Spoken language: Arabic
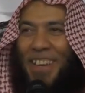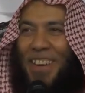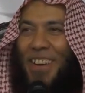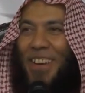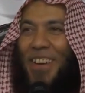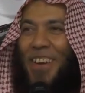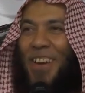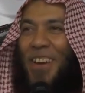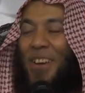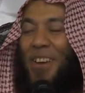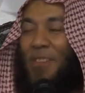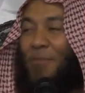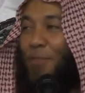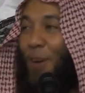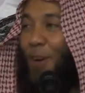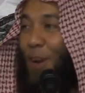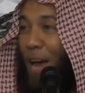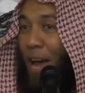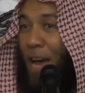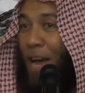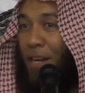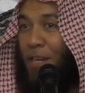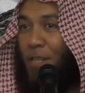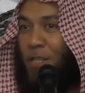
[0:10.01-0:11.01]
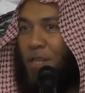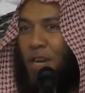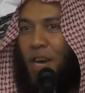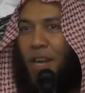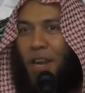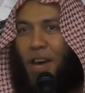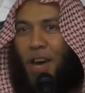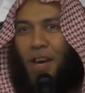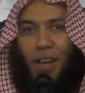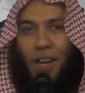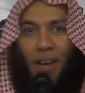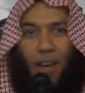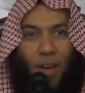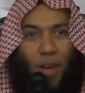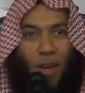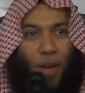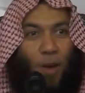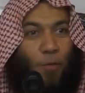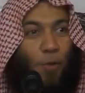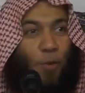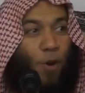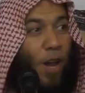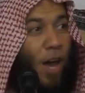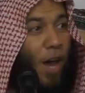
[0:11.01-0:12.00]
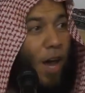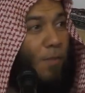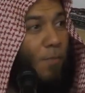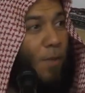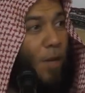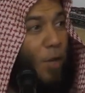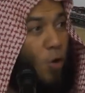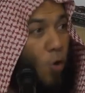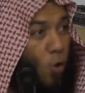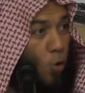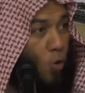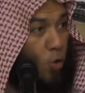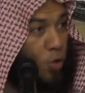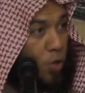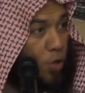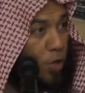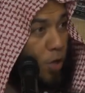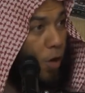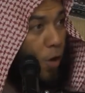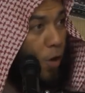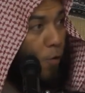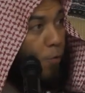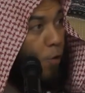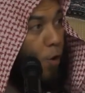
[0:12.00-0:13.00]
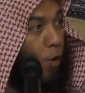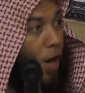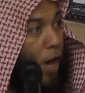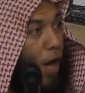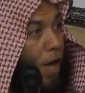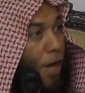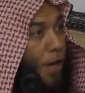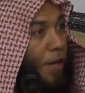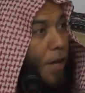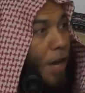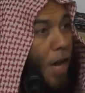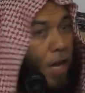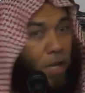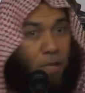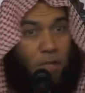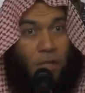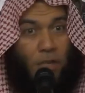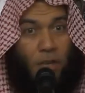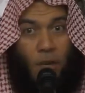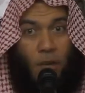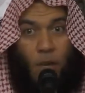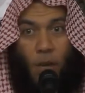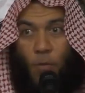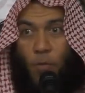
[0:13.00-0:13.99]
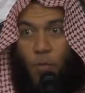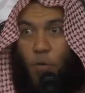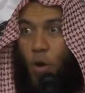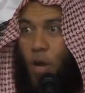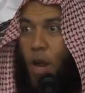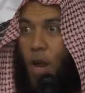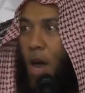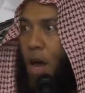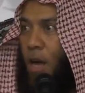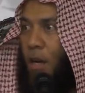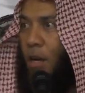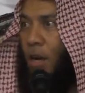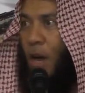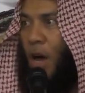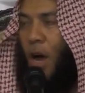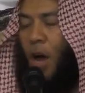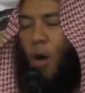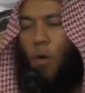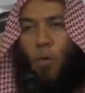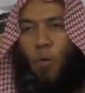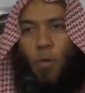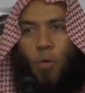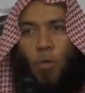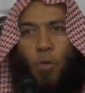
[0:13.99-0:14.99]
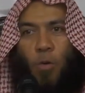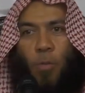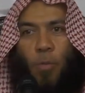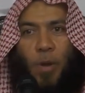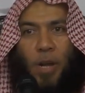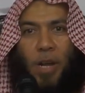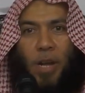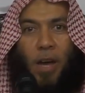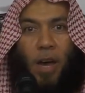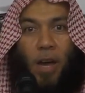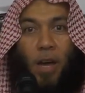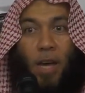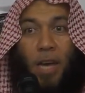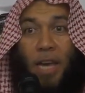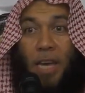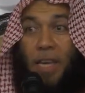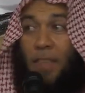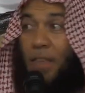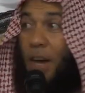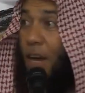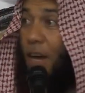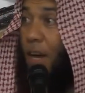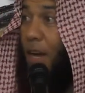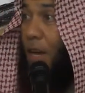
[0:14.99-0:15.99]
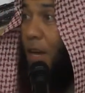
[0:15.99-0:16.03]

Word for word: يقول فلان شرارة فلان منحوس فلان نحس فلان أعوذ بالله إذا